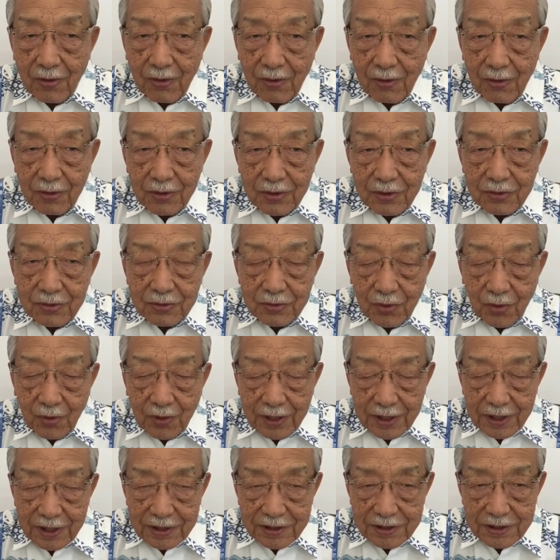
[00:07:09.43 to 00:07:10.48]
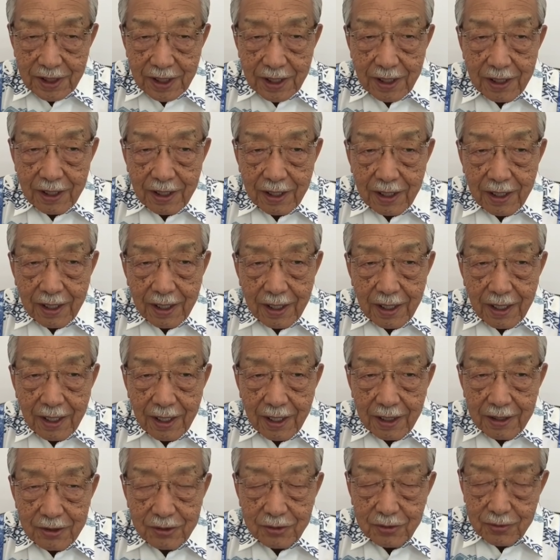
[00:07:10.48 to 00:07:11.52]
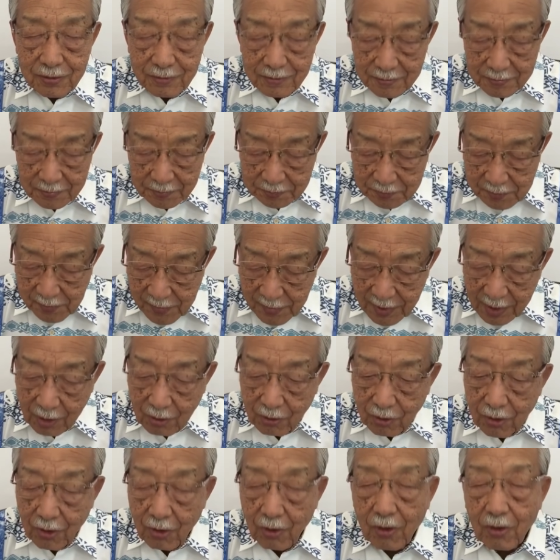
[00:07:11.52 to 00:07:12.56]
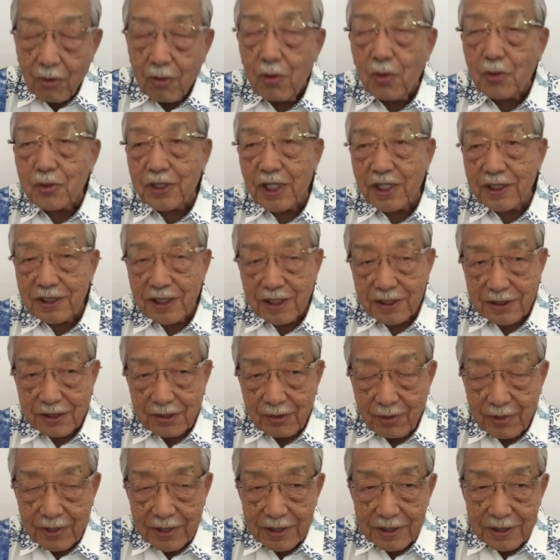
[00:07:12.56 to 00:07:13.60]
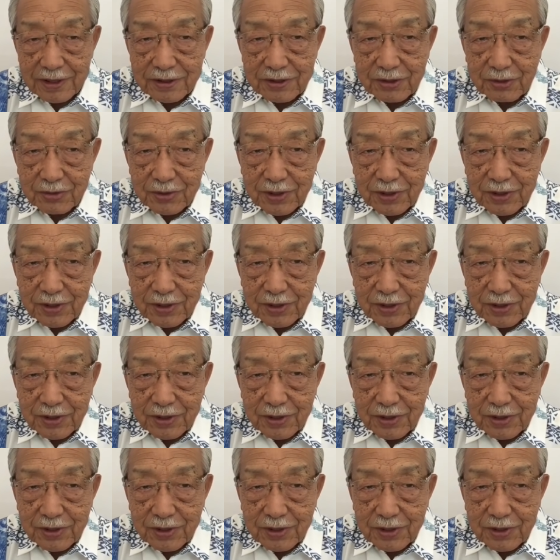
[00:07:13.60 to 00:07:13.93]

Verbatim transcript: いうのがですね、えー、この恒大だったわけですよ。